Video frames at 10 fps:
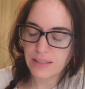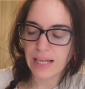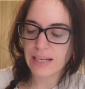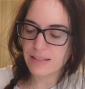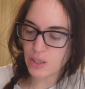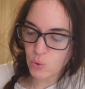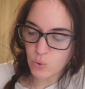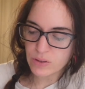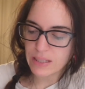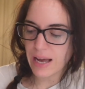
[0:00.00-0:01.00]
tra la
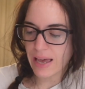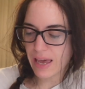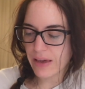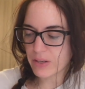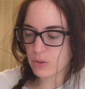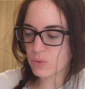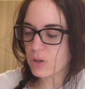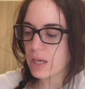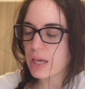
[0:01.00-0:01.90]
seconda avenue